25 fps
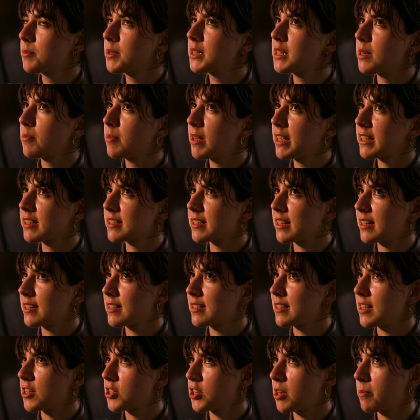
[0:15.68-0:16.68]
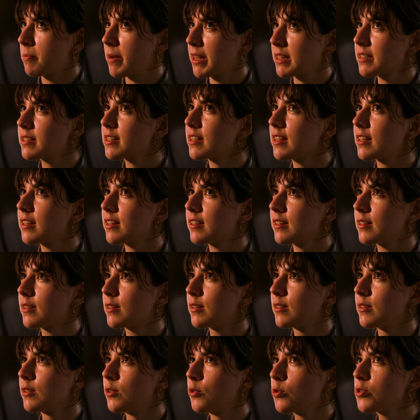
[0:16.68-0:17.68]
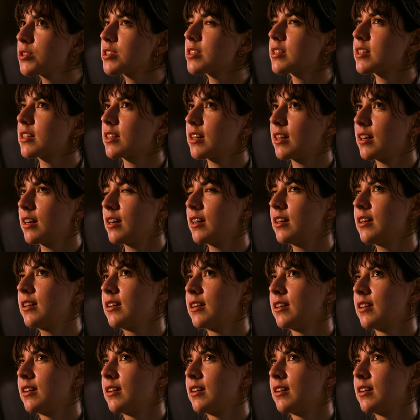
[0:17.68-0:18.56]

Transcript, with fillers: Peter Black ist ein sehr charmanter, lustiger,